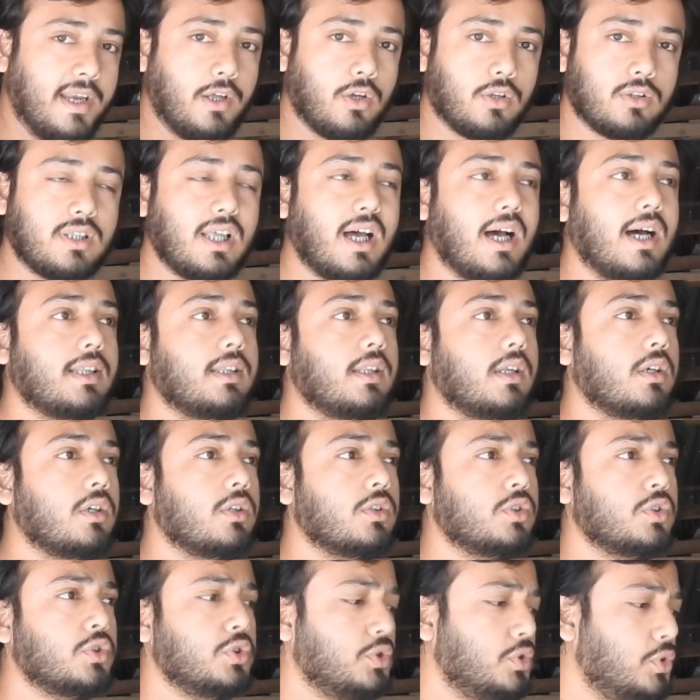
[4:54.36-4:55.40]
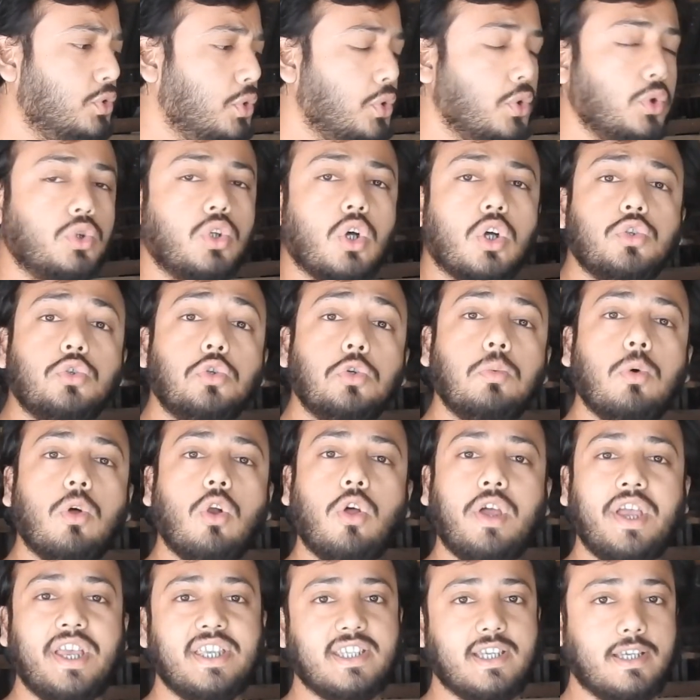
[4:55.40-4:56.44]
প্রাণী অর্থাৎ দ্রুত
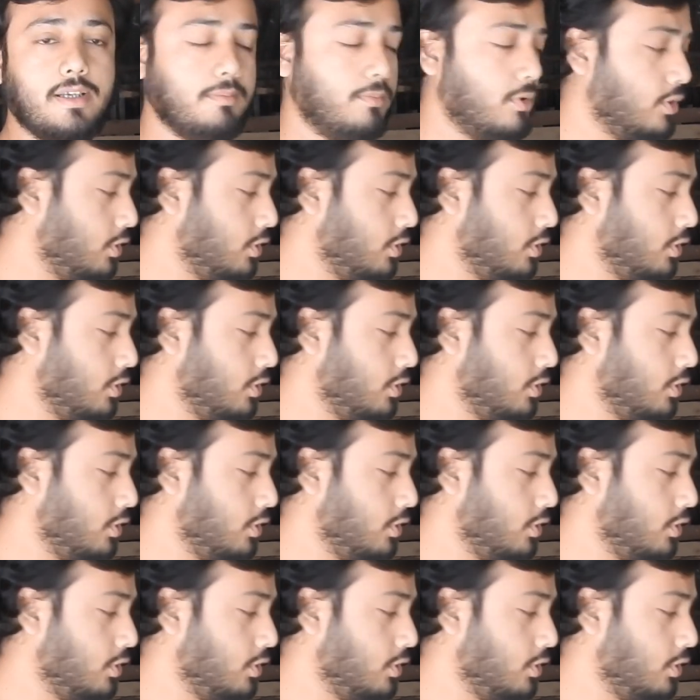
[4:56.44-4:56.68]
দুর্বল হয়ে যায়